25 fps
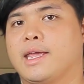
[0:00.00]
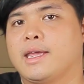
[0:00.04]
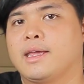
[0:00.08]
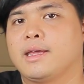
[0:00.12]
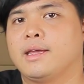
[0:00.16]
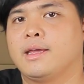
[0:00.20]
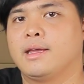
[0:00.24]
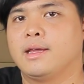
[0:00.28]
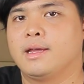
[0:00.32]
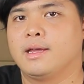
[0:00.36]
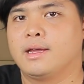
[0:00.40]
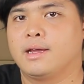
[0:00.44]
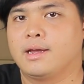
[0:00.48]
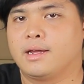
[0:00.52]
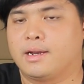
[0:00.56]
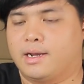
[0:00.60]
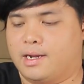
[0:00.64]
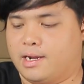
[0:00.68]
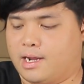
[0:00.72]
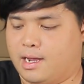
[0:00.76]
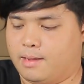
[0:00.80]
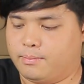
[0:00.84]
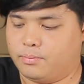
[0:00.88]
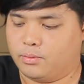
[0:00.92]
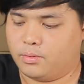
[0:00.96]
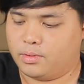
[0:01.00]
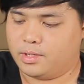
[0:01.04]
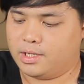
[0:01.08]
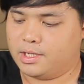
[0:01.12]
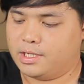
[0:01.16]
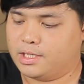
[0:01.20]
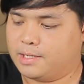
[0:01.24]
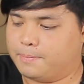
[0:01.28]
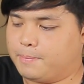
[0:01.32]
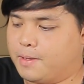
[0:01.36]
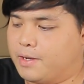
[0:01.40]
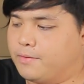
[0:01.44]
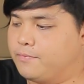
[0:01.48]
ยนะครับตัว
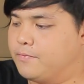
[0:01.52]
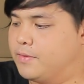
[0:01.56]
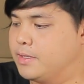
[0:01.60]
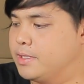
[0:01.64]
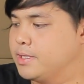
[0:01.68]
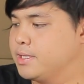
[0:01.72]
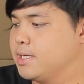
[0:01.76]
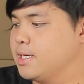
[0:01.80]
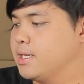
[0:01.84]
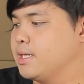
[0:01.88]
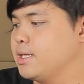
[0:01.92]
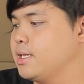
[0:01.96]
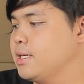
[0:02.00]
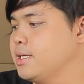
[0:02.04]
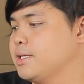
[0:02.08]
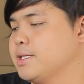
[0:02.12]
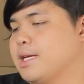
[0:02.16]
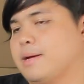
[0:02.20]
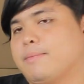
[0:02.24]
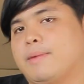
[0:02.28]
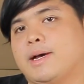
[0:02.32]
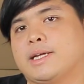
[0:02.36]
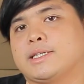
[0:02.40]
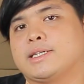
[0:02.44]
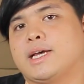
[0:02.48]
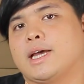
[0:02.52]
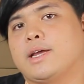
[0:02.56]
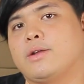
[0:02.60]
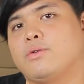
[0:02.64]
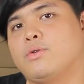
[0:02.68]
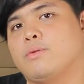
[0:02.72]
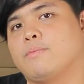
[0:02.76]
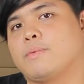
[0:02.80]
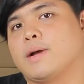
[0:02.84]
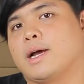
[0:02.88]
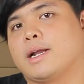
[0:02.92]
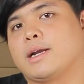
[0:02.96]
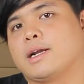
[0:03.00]
นี้จะเป็นฟีเจอร์ที่สามารถใช้
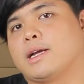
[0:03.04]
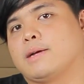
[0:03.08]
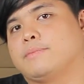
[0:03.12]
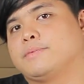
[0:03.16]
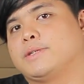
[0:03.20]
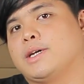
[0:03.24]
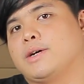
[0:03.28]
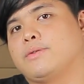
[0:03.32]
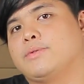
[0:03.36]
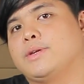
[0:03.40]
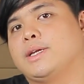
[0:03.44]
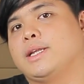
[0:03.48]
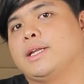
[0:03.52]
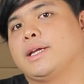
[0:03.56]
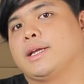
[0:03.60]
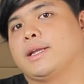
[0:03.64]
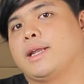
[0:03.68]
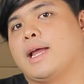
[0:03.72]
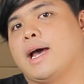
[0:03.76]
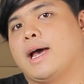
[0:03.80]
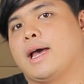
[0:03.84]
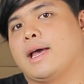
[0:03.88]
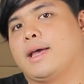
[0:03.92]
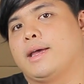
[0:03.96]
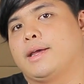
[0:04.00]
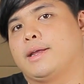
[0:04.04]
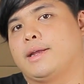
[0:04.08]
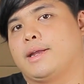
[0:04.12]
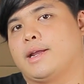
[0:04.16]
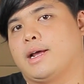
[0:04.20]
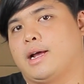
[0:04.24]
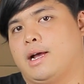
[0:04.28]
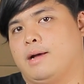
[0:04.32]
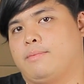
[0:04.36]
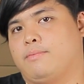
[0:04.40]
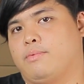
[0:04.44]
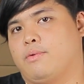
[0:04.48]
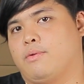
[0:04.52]
ร่วมกันกับเจ้า Helix ได้
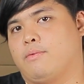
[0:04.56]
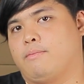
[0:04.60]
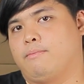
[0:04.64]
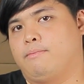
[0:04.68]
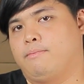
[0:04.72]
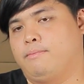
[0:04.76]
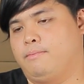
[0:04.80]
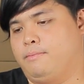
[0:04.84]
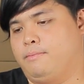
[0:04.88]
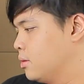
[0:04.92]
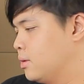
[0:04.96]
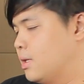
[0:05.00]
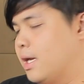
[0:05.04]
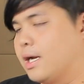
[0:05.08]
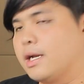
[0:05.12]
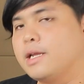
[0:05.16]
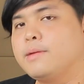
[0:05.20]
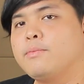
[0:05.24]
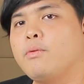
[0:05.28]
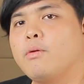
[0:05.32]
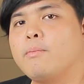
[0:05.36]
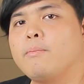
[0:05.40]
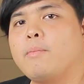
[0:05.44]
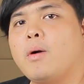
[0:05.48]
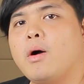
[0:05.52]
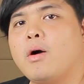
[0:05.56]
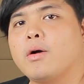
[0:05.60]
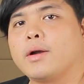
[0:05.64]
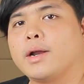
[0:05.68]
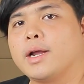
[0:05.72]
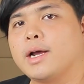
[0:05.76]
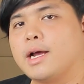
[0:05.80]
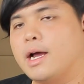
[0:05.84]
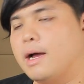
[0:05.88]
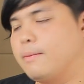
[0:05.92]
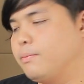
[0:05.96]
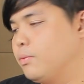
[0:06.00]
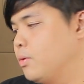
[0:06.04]
นะครับผมอย่างที่ผมบอก
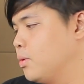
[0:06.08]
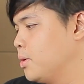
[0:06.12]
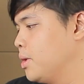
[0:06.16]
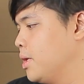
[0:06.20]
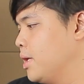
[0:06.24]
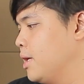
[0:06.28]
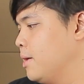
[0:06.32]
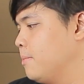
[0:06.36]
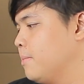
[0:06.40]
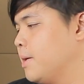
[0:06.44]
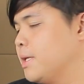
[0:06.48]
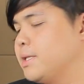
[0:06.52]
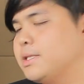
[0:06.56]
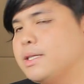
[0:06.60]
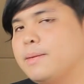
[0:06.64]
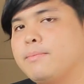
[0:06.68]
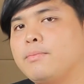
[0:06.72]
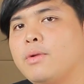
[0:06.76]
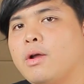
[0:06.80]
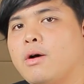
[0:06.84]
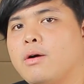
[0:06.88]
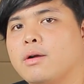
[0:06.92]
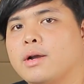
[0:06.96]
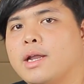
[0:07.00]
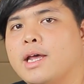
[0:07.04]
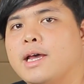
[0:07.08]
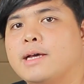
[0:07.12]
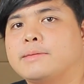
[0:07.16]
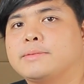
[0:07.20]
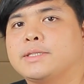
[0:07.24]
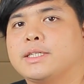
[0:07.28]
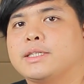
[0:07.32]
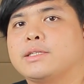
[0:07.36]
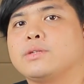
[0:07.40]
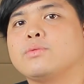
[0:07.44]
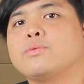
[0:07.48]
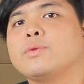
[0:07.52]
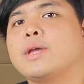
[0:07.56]
นะครับตัวนี้มันจำลองแทบ
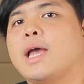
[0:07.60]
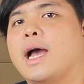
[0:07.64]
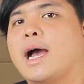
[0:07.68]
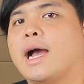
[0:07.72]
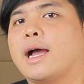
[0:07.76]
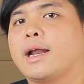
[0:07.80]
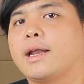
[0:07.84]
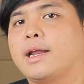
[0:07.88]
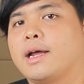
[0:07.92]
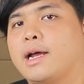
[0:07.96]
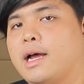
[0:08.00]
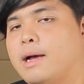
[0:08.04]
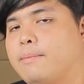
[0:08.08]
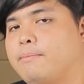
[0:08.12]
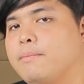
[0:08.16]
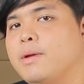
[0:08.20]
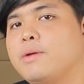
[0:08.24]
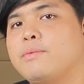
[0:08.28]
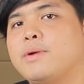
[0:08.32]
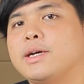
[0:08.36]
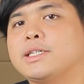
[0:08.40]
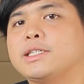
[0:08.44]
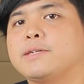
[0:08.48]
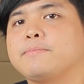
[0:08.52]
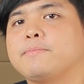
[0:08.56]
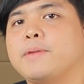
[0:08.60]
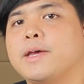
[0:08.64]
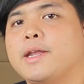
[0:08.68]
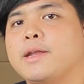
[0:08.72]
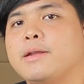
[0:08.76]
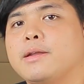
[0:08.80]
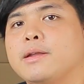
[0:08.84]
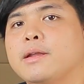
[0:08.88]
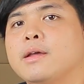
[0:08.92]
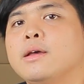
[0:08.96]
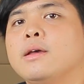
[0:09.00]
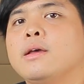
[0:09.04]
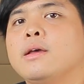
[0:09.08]
จะทุกอย่างนะครับไม่ว่าจะเป็น